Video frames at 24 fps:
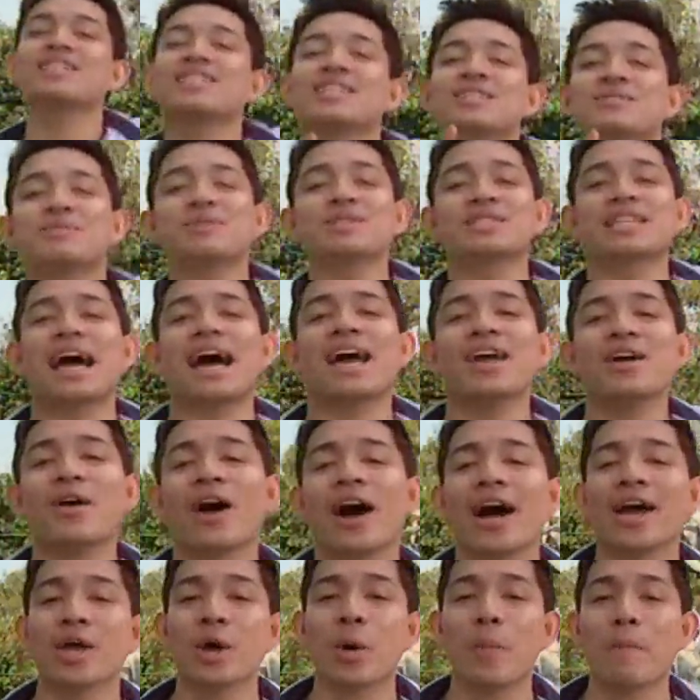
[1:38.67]
din po tayo
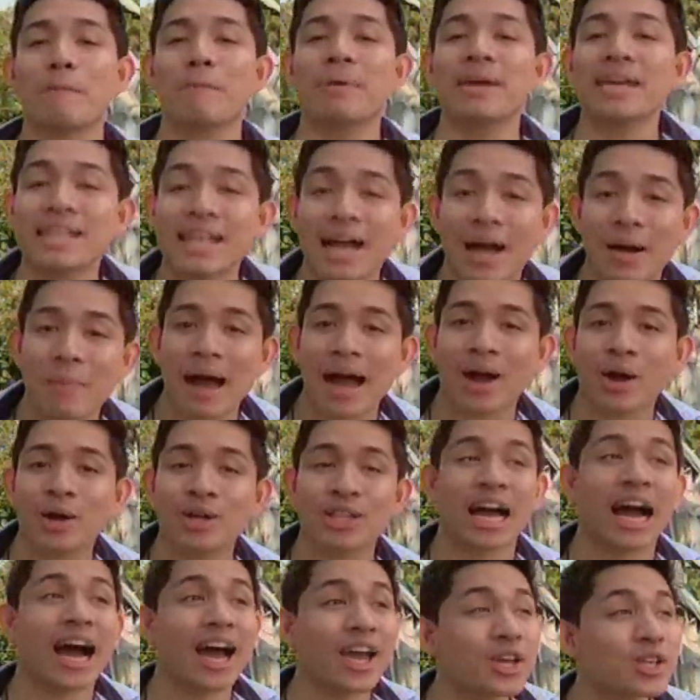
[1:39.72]
ngayong
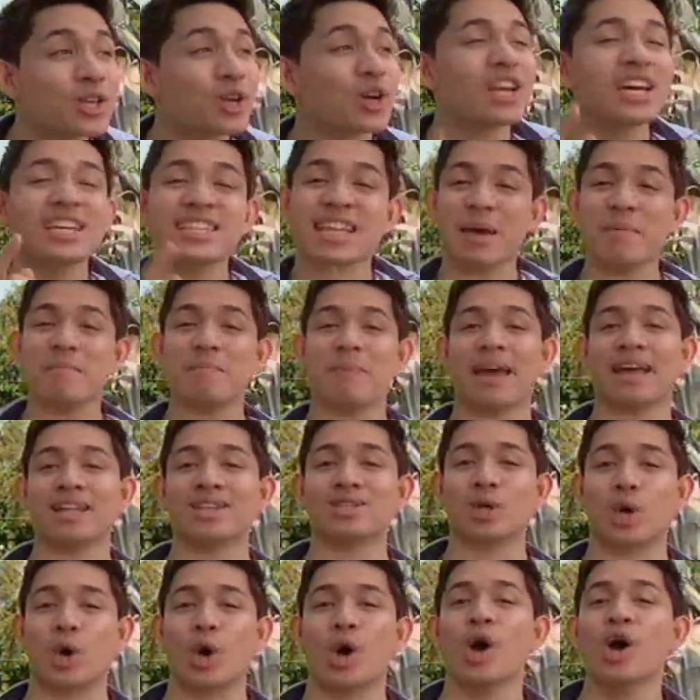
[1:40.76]
pinakabago na ngayon ko lang
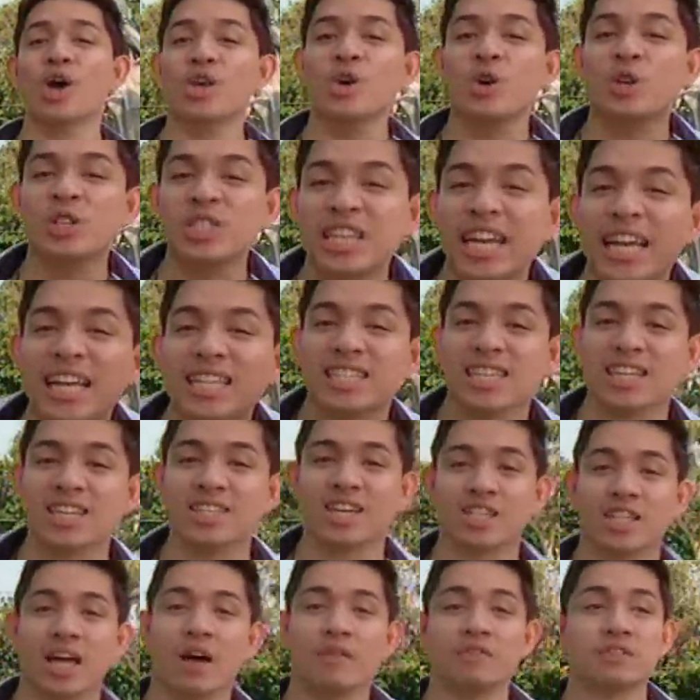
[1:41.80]
na-invento, yung Chasing
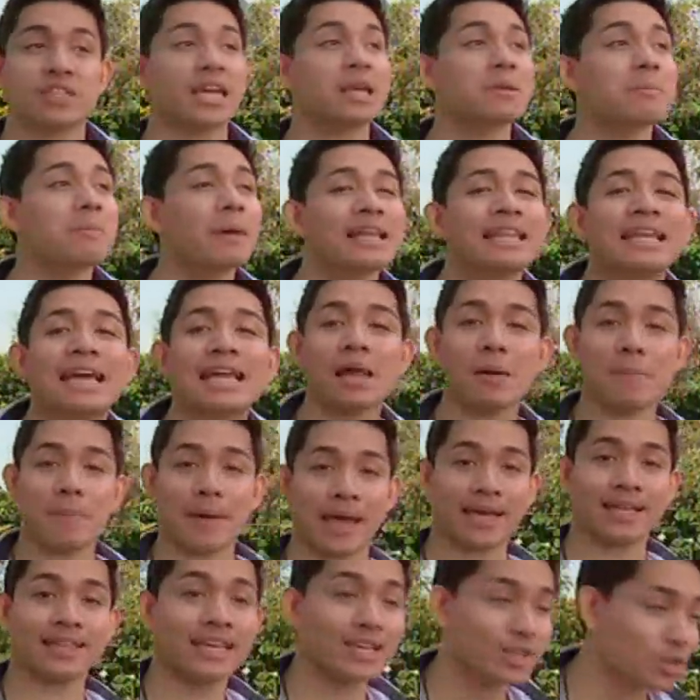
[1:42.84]
the Doves in Manila
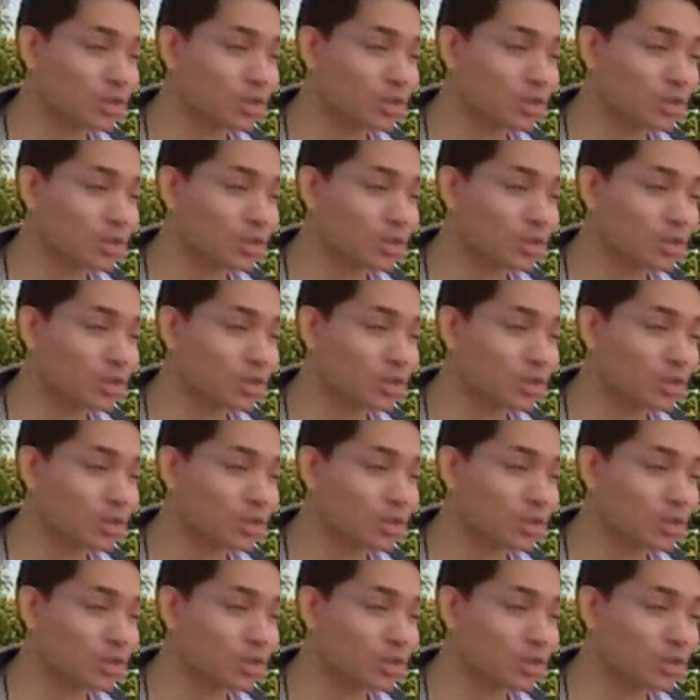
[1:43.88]
Bay. Dito